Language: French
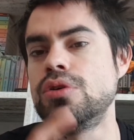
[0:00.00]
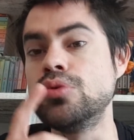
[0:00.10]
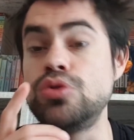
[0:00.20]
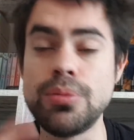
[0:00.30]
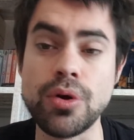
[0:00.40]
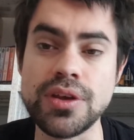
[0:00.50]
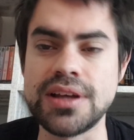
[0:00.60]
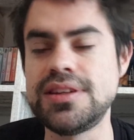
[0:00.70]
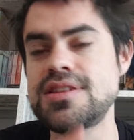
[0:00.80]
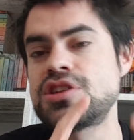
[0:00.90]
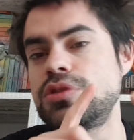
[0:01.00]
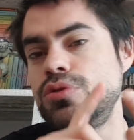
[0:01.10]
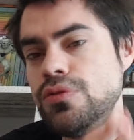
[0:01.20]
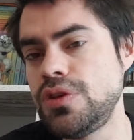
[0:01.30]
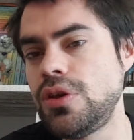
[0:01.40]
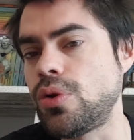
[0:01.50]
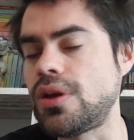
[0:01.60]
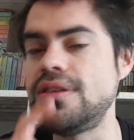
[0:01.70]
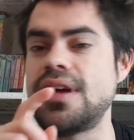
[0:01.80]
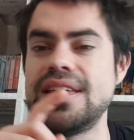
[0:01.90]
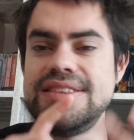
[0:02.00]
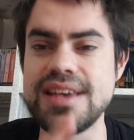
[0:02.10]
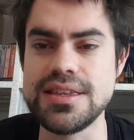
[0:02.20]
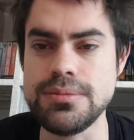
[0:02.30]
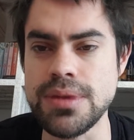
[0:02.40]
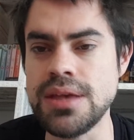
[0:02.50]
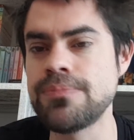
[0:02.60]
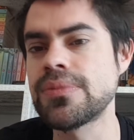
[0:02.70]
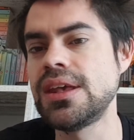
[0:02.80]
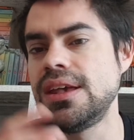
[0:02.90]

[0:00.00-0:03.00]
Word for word: de manga, des achats de figurines, d'animés,